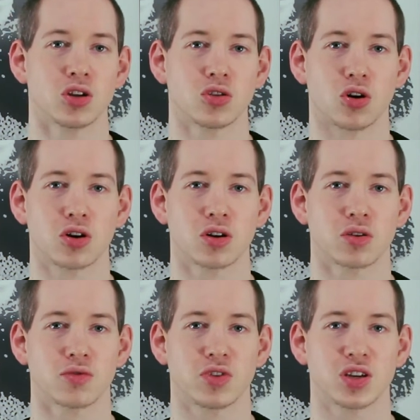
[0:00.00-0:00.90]
noch
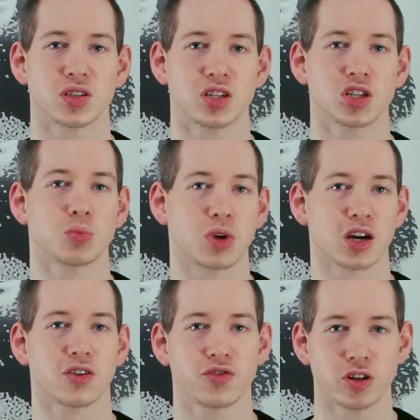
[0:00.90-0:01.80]
wesentlich
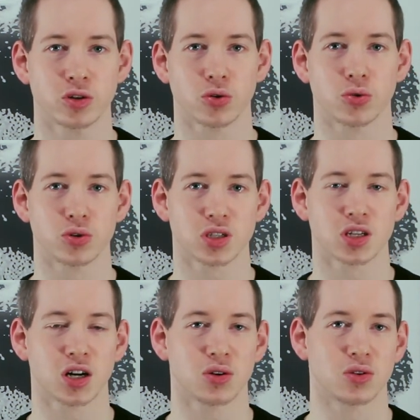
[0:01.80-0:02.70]
mehr, viel
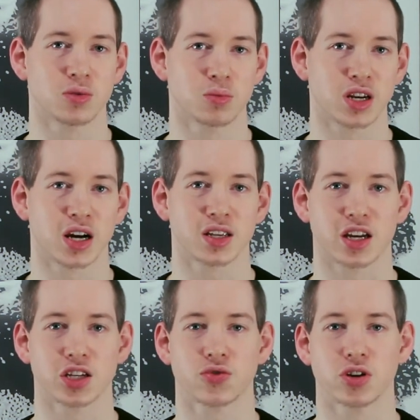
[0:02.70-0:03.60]
größer und man hat
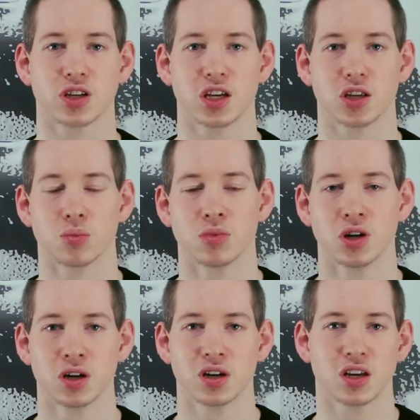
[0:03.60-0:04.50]
eigentlich von jedem
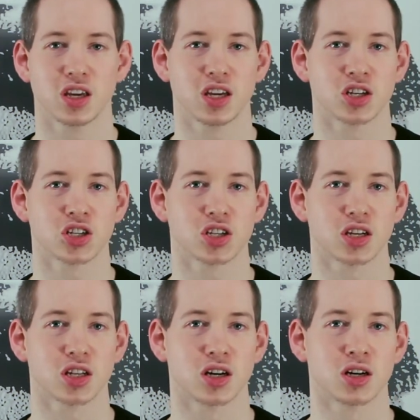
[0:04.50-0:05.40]

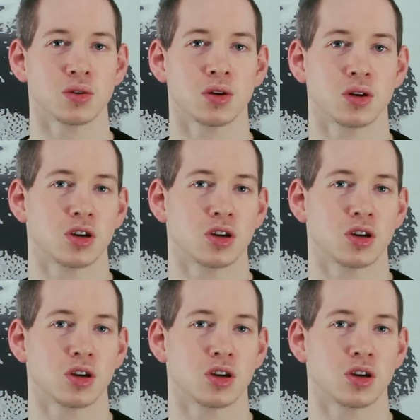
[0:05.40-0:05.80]
Hersteller